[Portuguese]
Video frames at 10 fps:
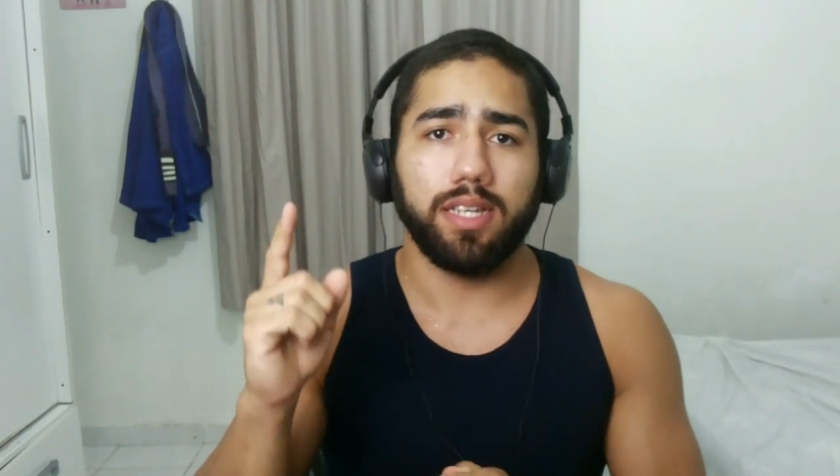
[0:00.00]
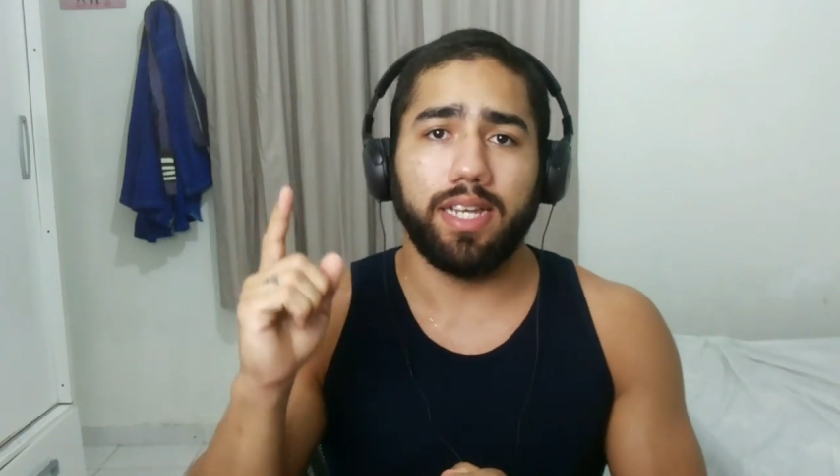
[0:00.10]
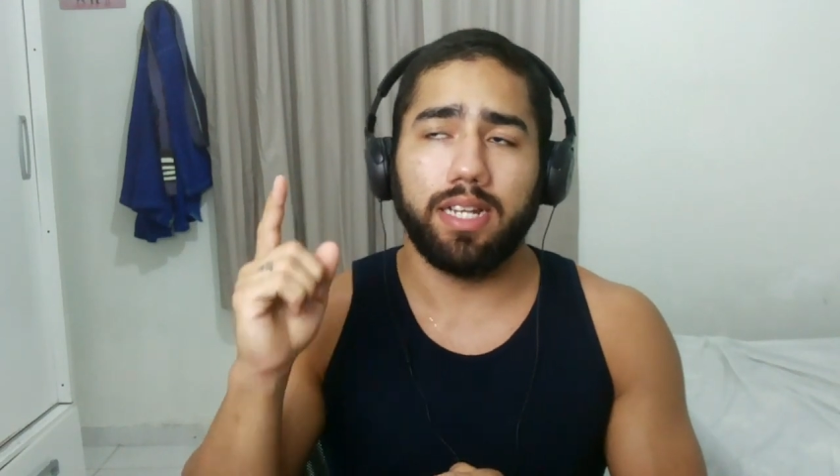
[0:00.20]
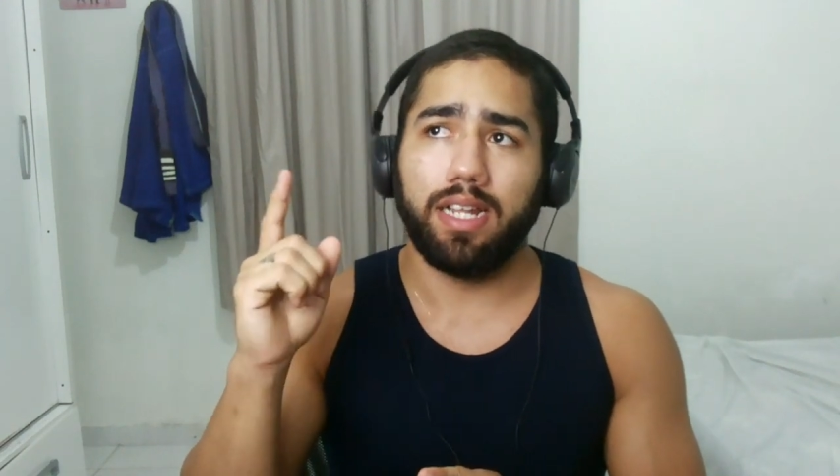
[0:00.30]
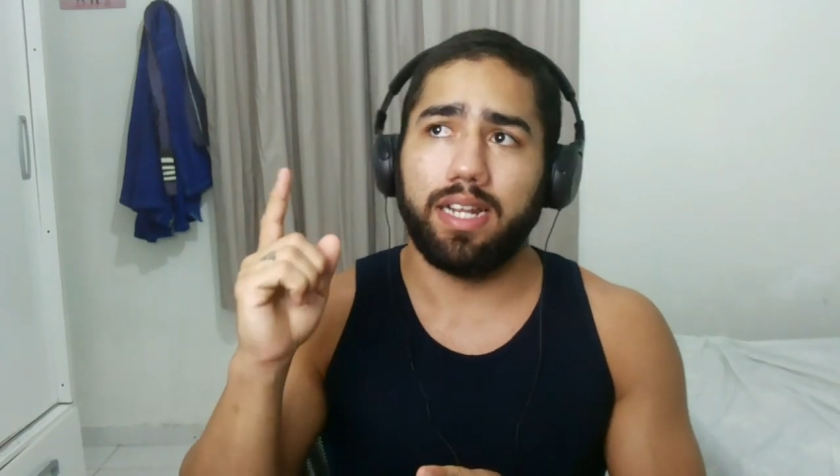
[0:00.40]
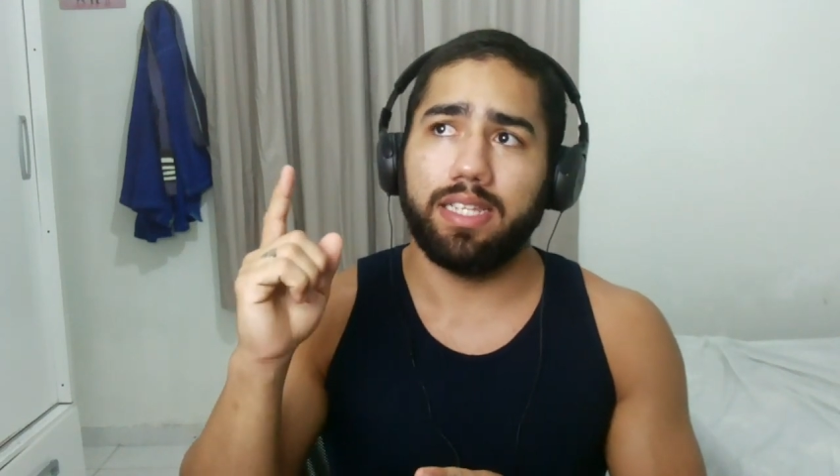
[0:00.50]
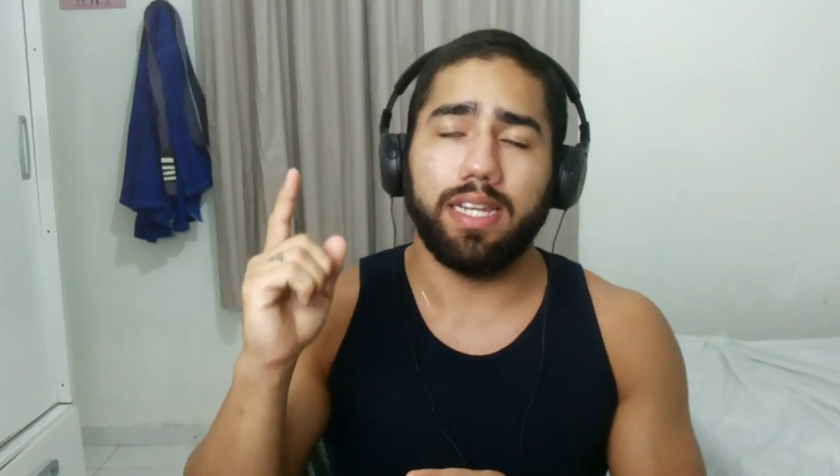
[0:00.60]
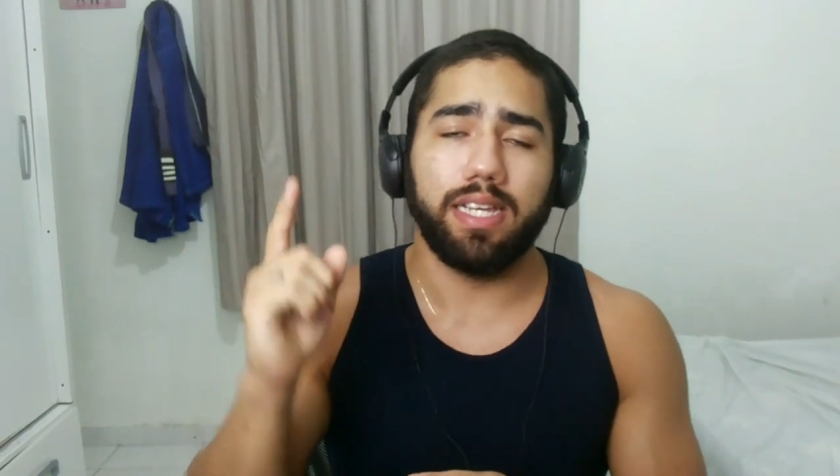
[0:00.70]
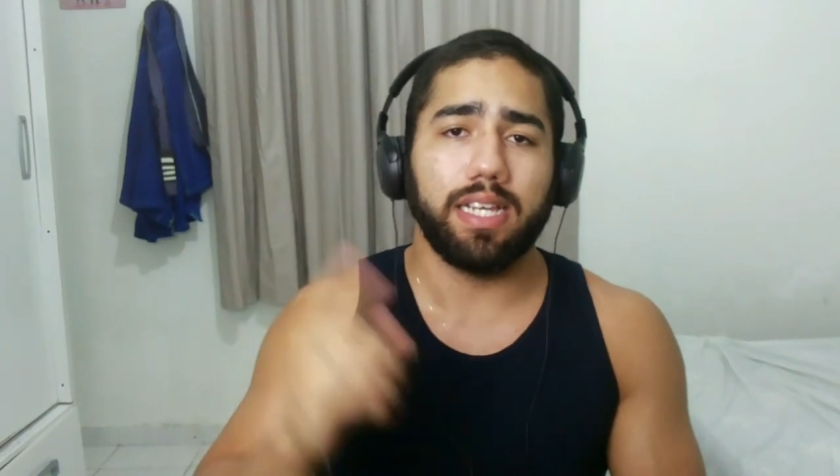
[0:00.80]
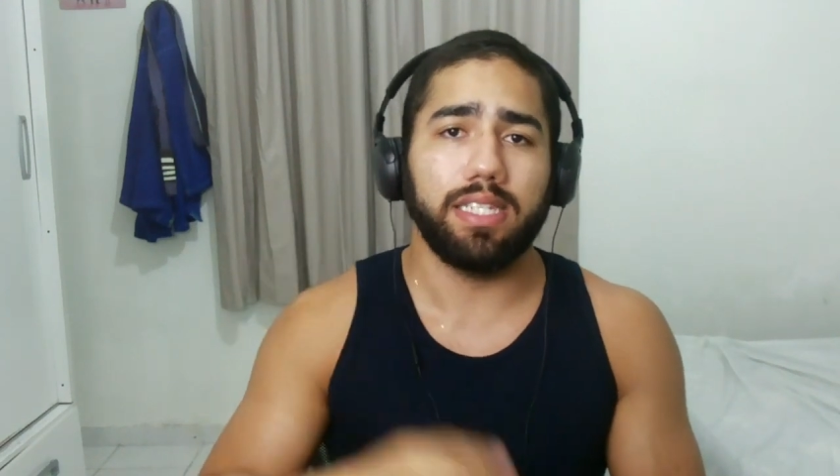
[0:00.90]
tá aqui na, nesse
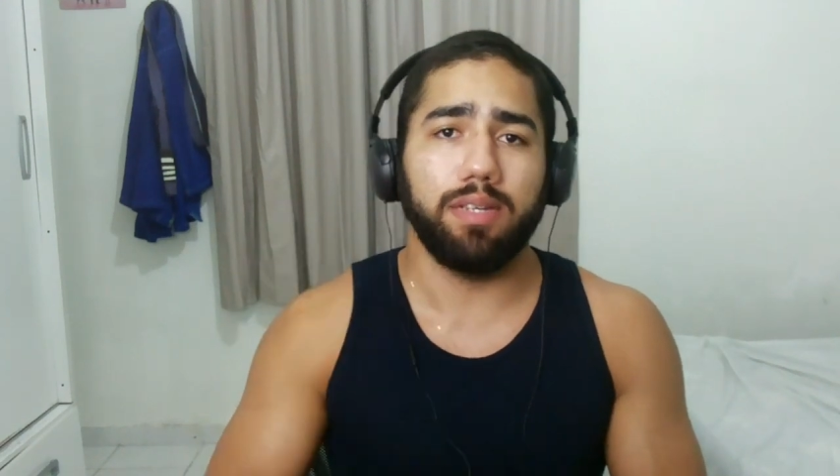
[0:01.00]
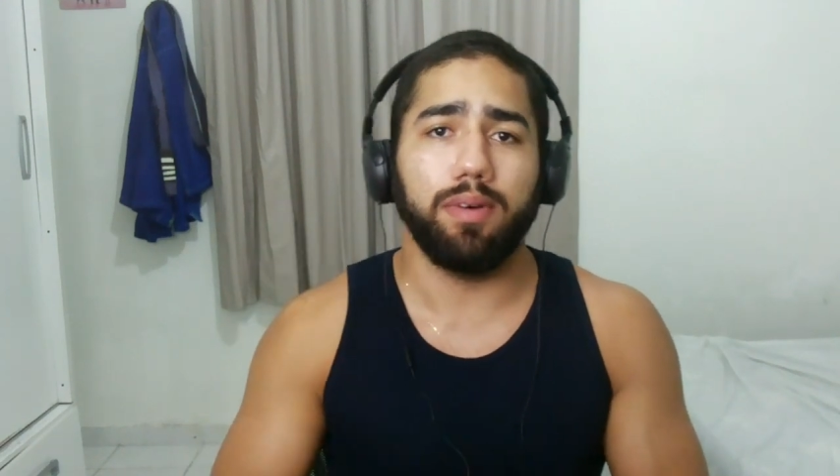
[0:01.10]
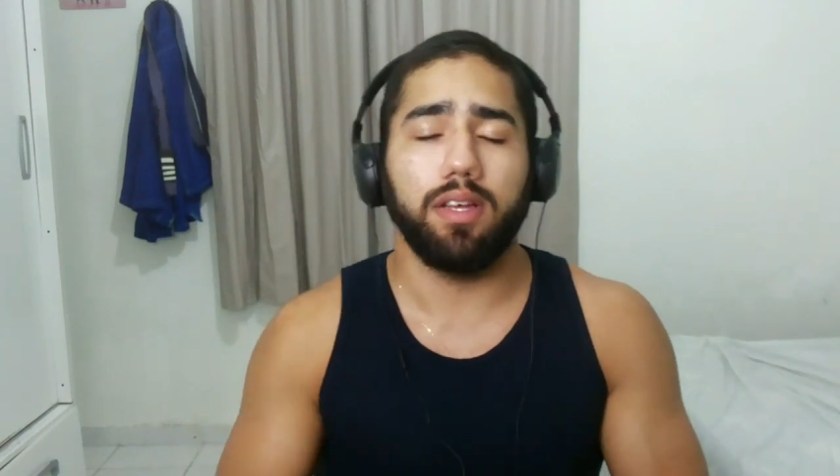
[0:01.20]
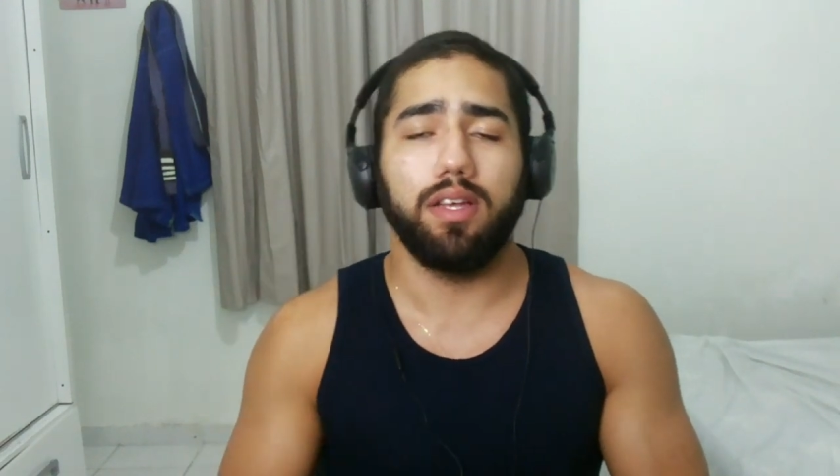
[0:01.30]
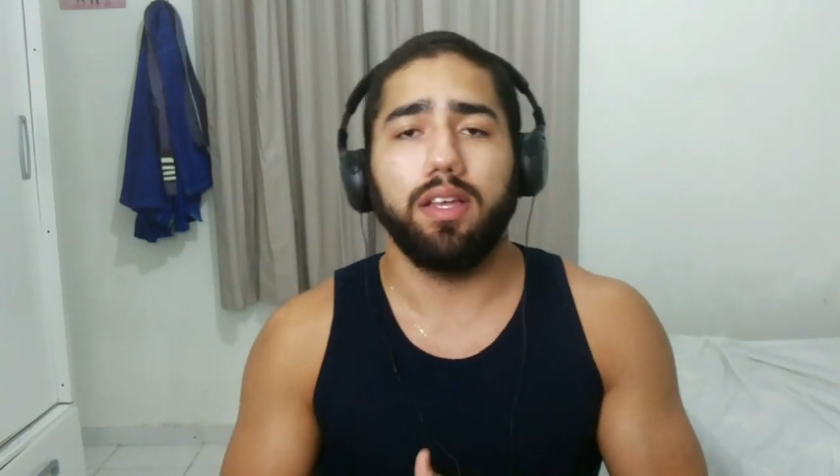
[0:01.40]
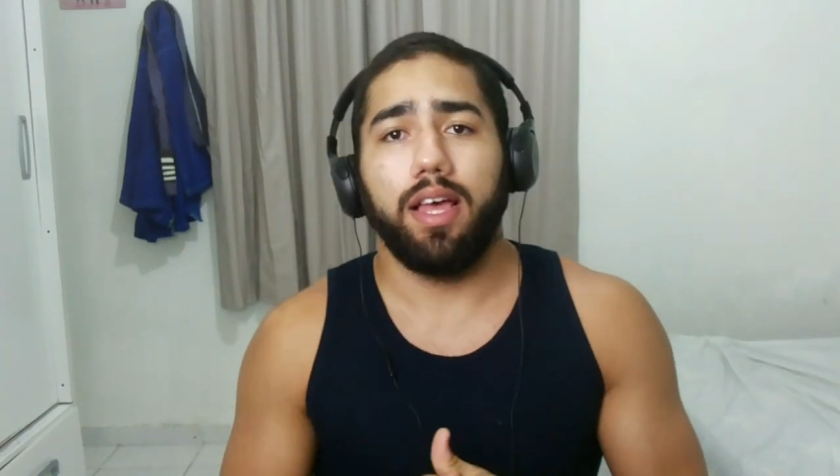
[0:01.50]
link acima,